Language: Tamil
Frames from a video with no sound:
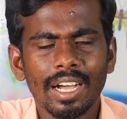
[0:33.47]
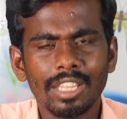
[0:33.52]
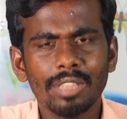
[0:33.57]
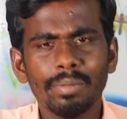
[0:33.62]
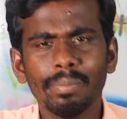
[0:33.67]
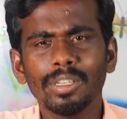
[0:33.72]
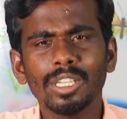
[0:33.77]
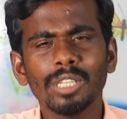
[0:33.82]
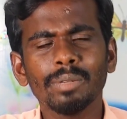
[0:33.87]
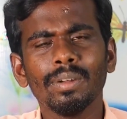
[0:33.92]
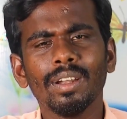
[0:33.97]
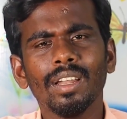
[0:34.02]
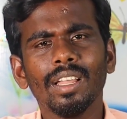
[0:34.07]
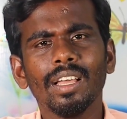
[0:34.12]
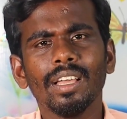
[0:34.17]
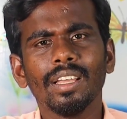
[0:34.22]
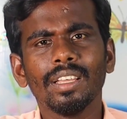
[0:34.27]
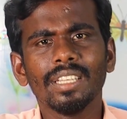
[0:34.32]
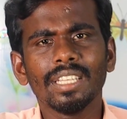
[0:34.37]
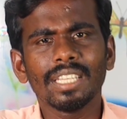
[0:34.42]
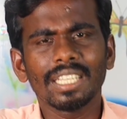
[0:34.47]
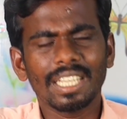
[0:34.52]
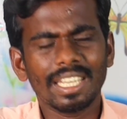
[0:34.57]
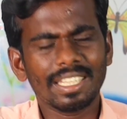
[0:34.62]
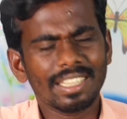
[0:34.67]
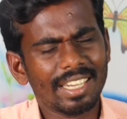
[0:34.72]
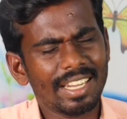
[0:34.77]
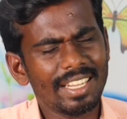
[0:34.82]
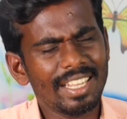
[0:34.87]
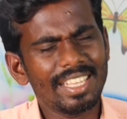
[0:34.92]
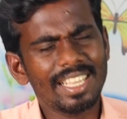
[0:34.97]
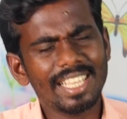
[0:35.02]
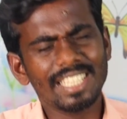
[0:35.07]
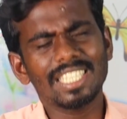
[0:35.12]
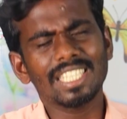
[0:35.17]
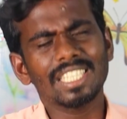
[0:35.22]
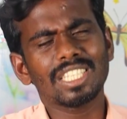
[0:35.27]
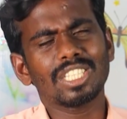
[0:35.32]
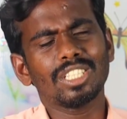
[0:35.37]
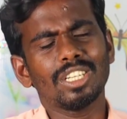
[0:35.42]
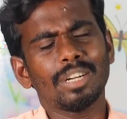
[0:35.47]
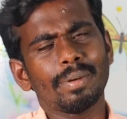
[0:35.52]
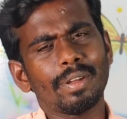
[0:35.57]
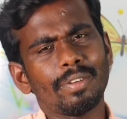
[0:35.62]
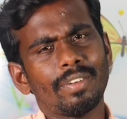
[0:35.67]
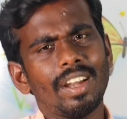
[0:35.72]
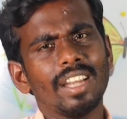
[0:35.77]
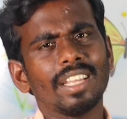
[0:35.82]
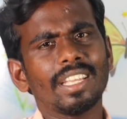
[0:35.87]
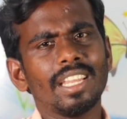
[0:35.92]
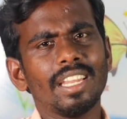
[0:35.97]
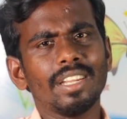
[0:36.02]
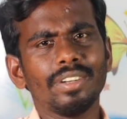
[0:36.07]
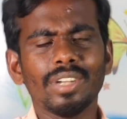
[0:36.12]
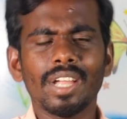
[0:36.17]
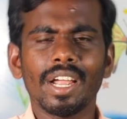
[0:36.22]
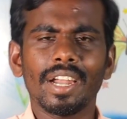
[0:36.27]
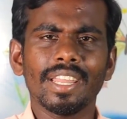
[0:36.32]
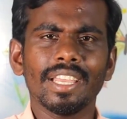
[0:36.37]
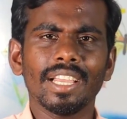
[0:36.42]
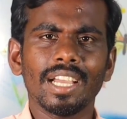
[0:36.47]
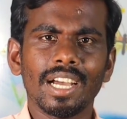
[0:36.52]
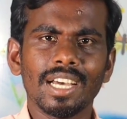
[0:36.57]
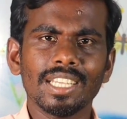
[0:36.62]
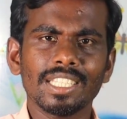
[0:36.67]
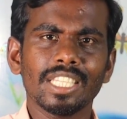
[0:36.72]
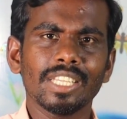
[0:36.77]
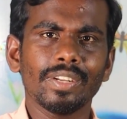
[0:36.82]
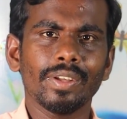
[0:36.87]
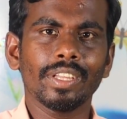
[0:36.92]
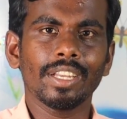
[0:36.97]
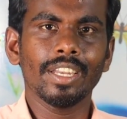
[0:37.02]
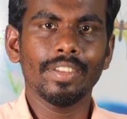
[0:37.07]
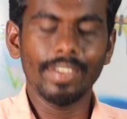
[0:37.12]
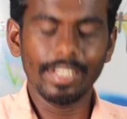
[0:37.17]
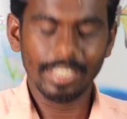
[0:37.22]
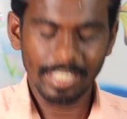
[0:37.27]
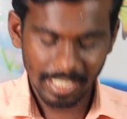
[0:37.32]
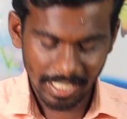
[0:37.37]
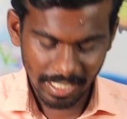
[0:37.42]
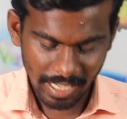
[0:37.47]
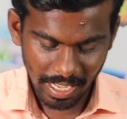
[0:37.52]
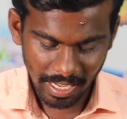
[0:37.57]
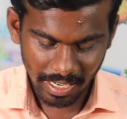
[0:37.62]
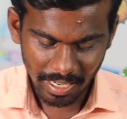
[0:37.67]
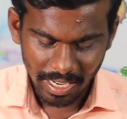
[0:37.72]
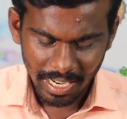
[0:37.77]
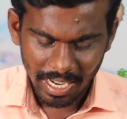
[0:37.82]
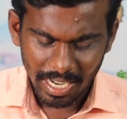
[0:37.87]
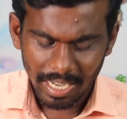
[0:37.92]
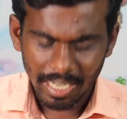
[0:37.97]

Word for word: அது மட்டுமல்ல கர்த்தராய இயேசு கிறிஸ்து நம்முடைய வாழ்க்கையில் இன்னும் அநேக ஆசீர்வாதங்களை வைத்திருக்கிறார்